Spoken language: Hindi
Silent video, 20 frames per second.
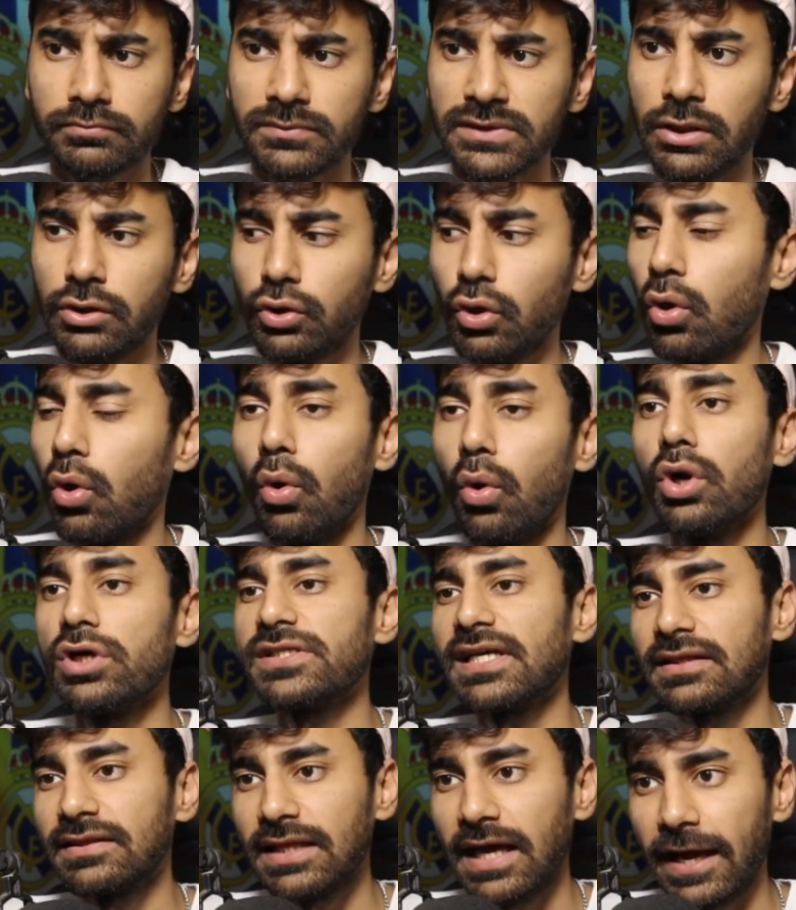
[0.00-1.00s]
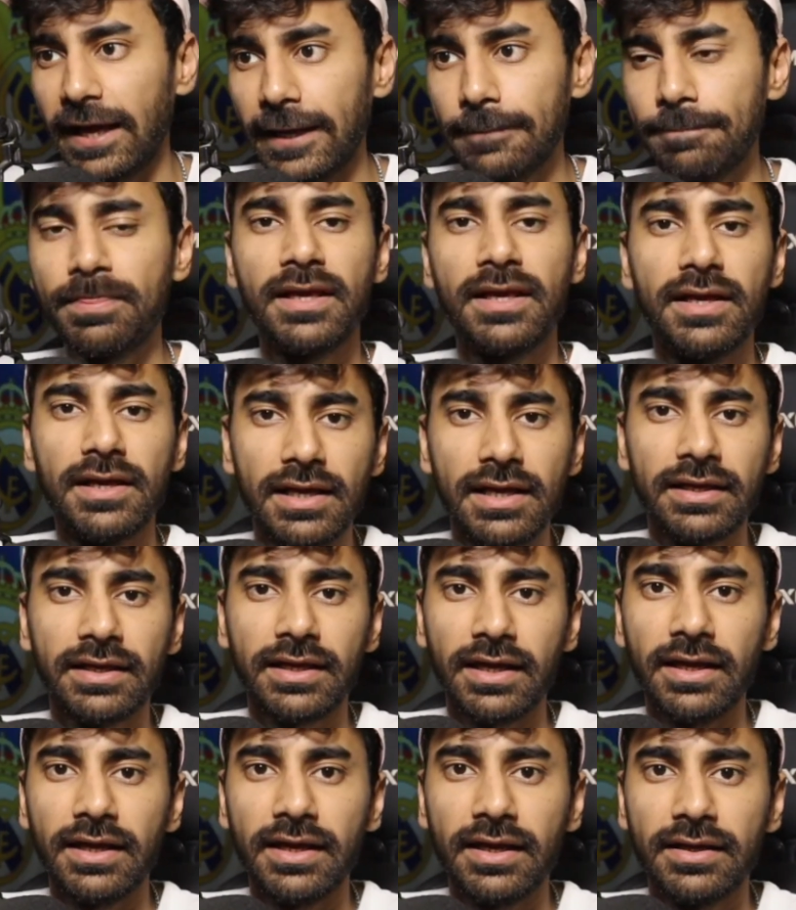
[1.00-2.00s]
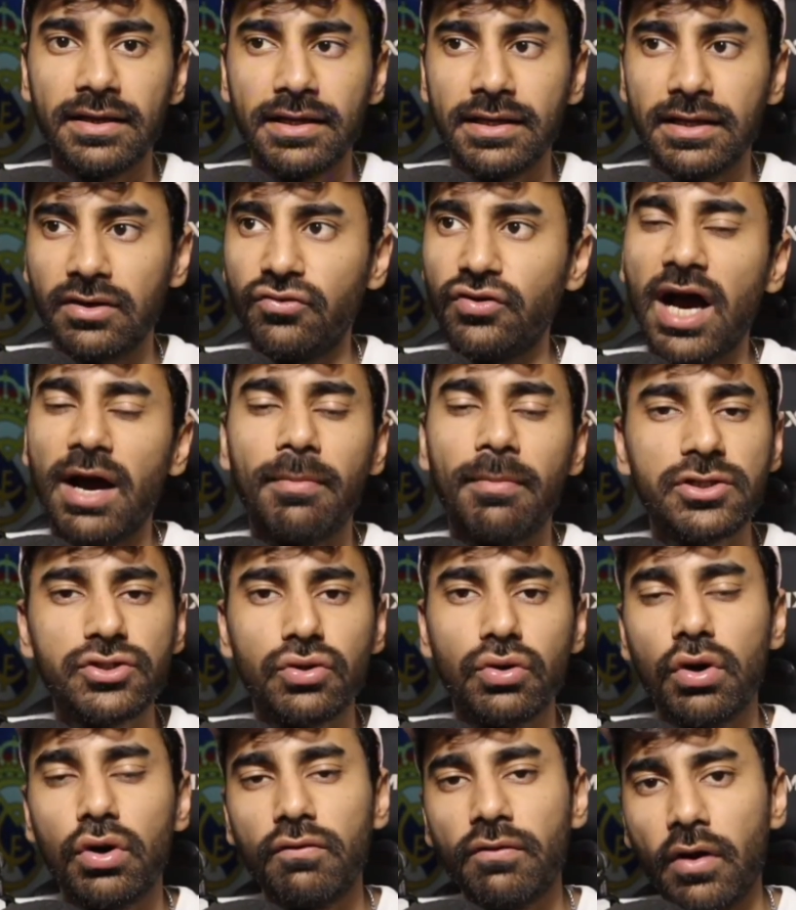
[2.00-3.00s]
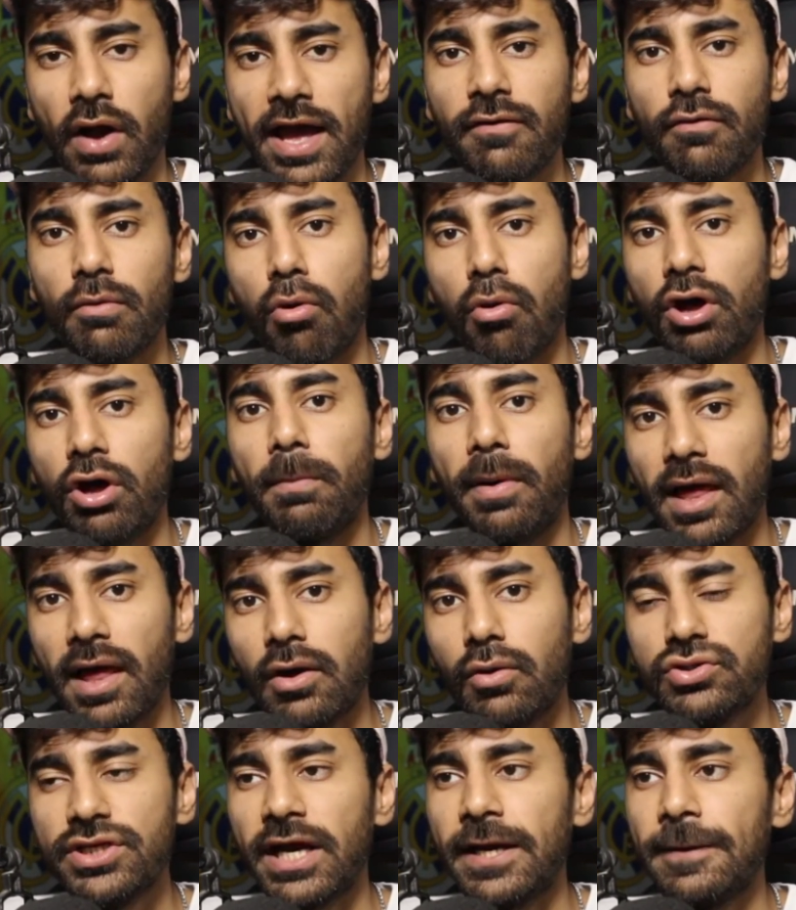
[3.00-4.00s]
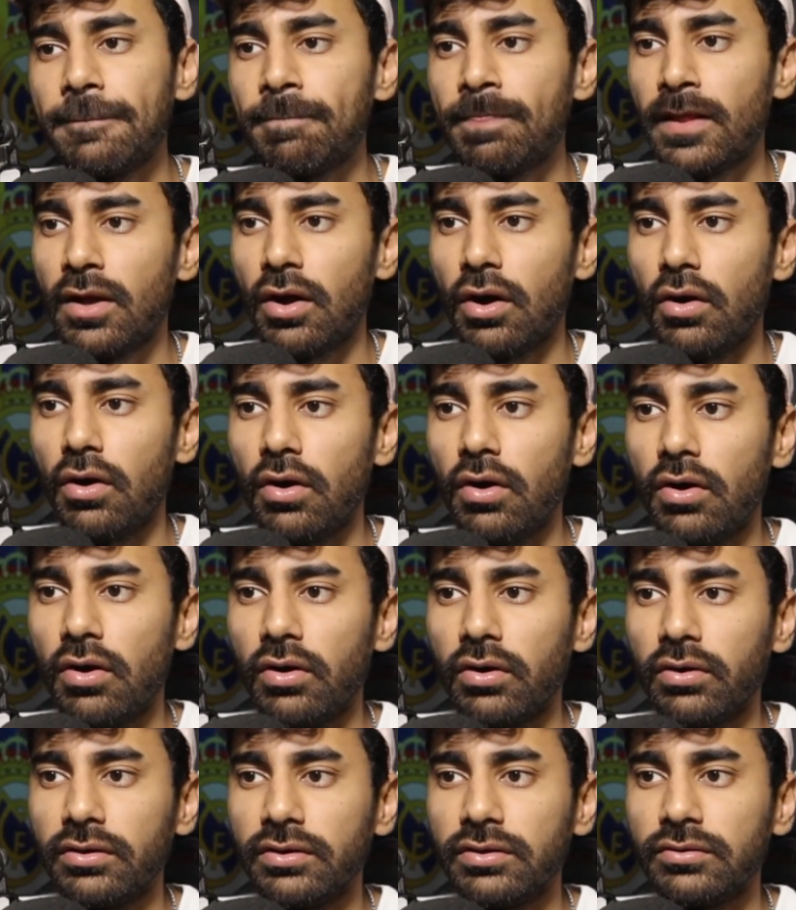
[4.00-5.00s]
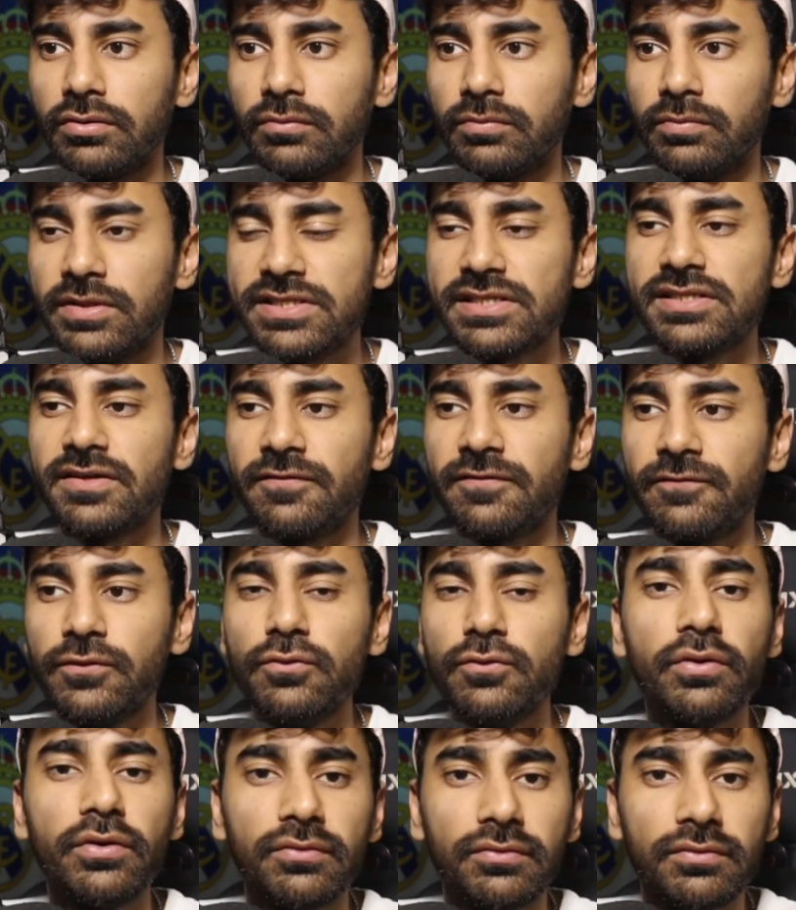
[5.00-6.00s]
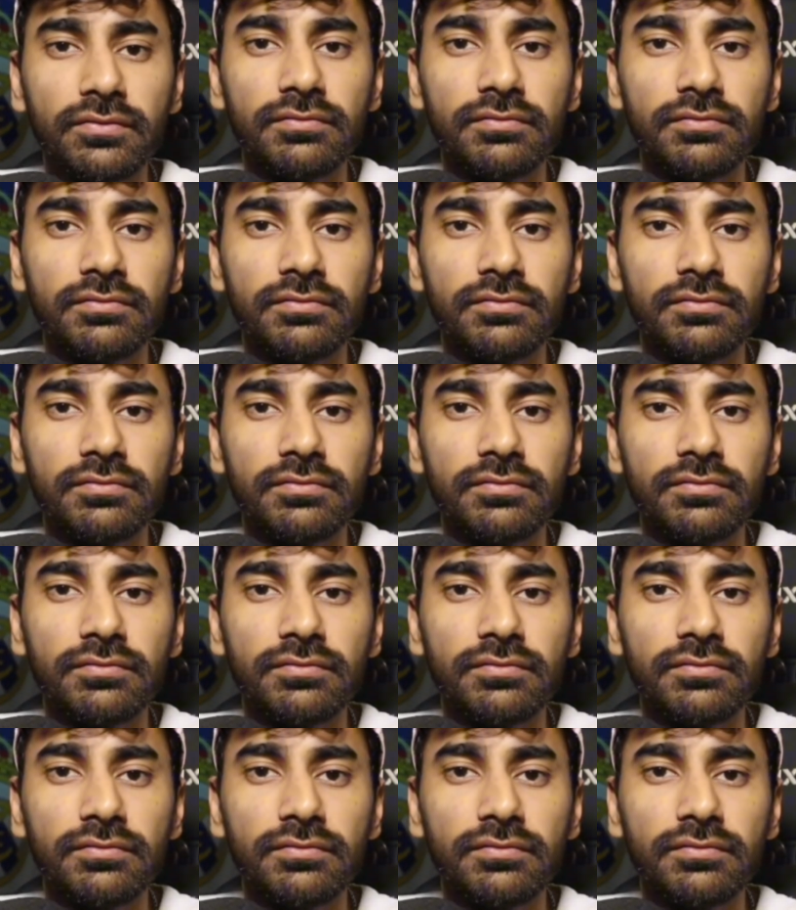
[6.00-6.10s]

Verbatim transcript: तो हो सकता है कि ड्रामा जो हो है वो बहुत बड़ा हो जाए और दिस इज द फ्यू